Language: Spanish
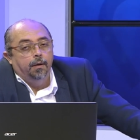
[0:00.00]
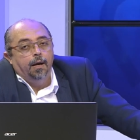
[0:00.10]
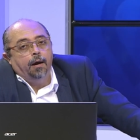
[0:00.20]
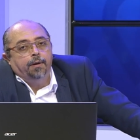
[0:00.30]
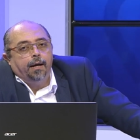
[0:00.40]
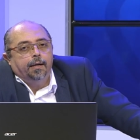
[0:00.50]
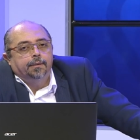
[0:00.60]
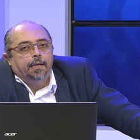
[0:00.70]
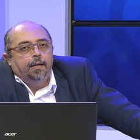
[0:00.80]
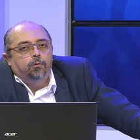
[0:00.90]
Abraham, que
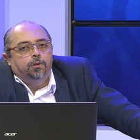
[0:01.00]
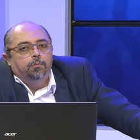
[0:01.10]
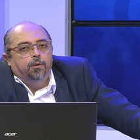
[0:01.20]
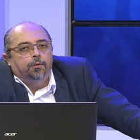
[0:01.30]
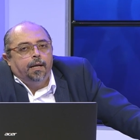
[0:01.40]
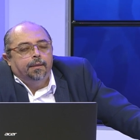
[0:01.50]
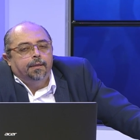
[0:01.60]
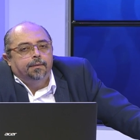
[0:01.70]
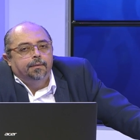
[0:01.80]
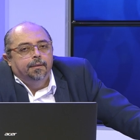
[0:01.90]
sería el último de los
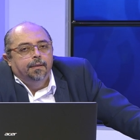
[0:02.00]
grandes,